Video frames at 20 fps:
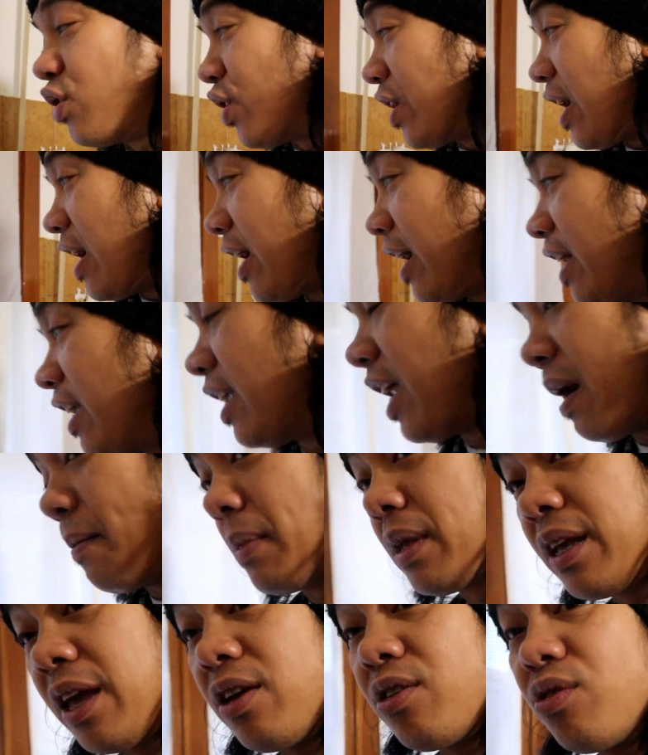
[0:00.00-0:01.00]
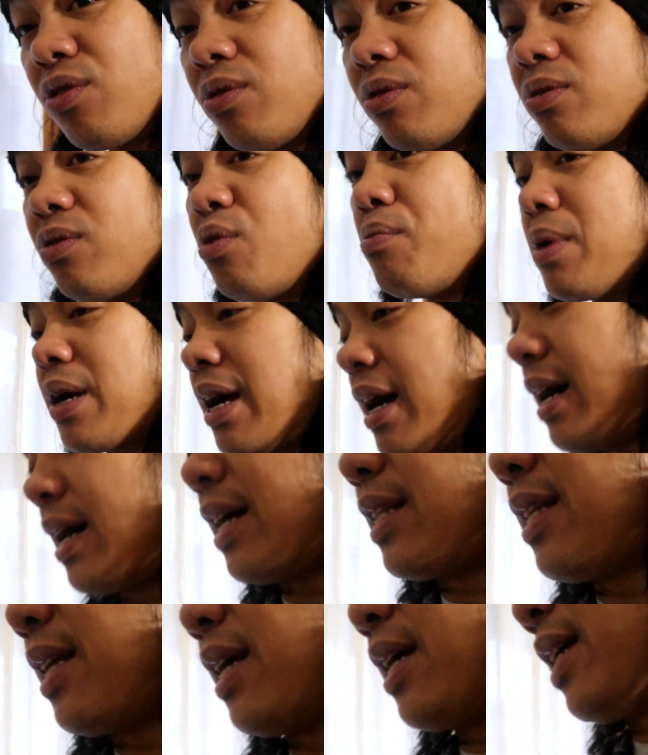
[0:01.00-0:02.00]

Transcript: Yun ang kakain namin ngayong umagahan.